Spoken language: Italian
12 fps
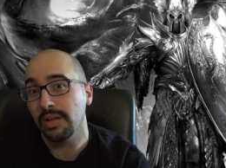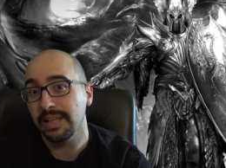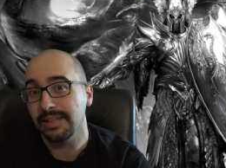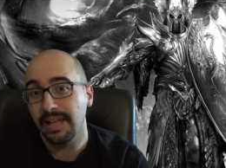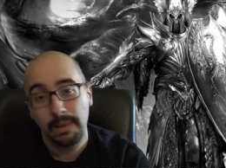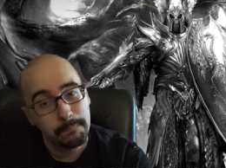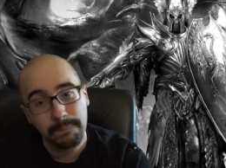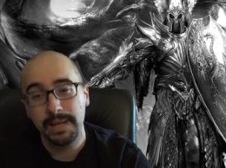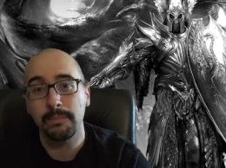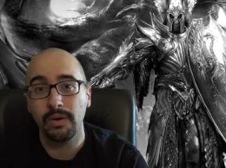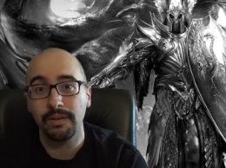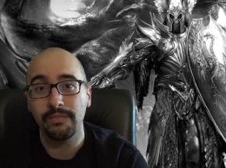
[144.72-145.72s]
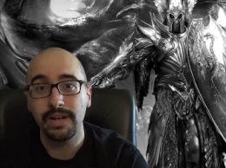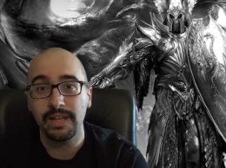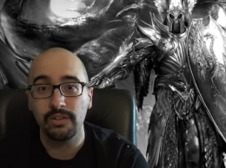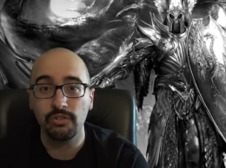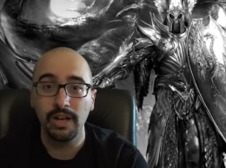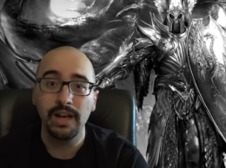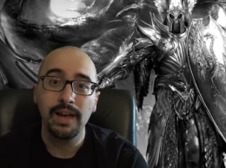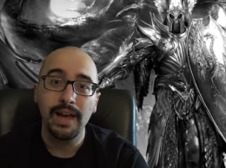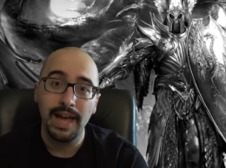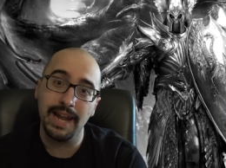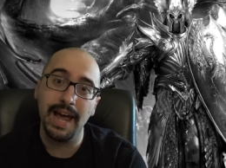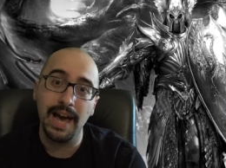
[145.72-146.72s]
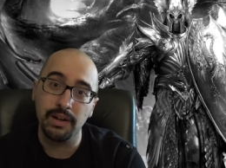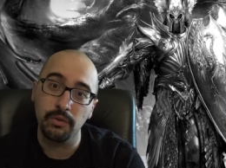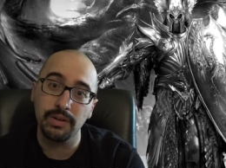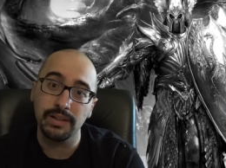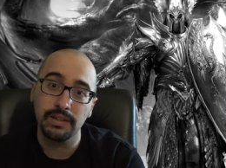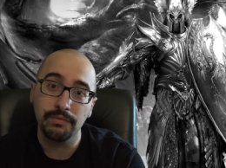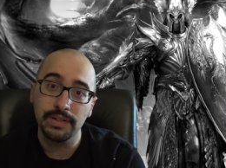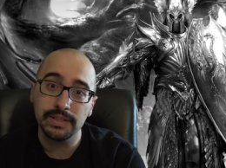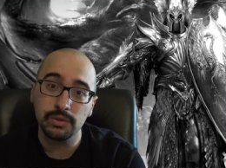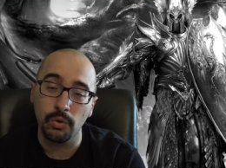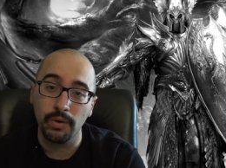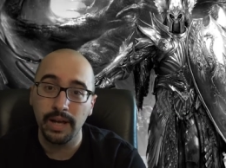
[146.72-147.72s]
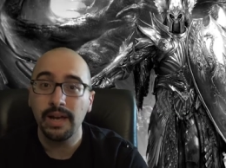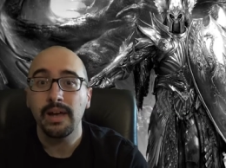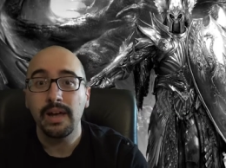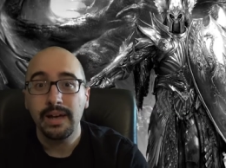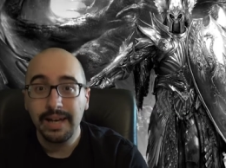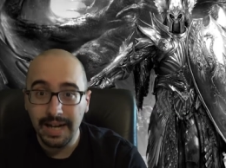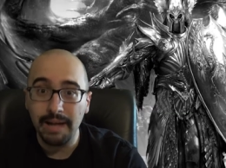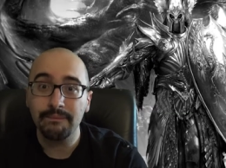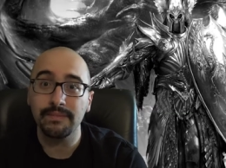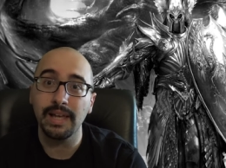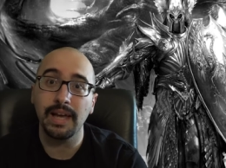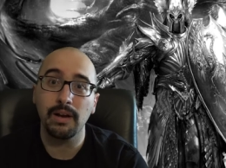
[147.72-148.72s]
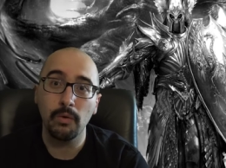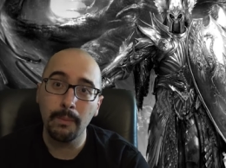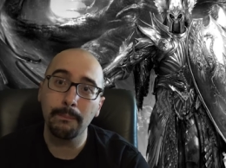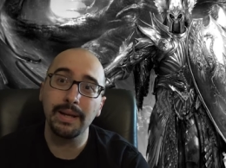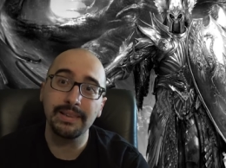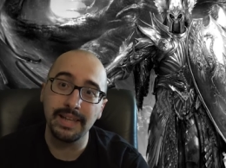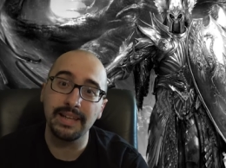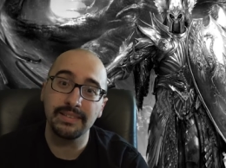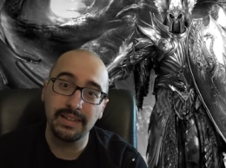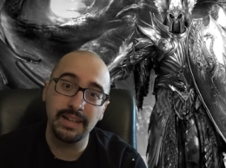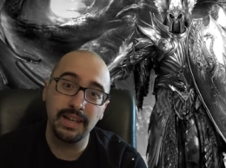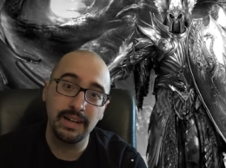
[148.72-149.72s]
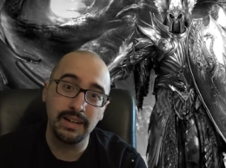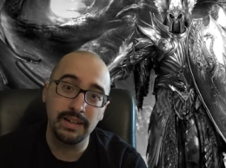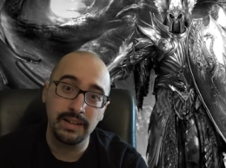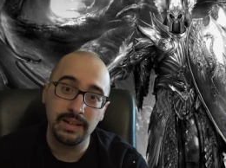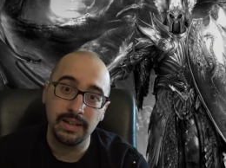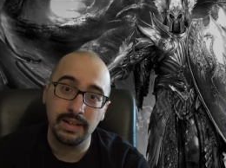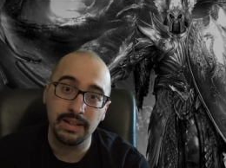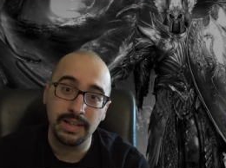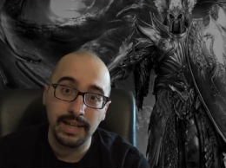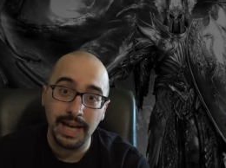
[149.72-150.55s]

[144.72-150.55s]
leader, il primo re fenice, Enarion il difensore, grande combattente del, del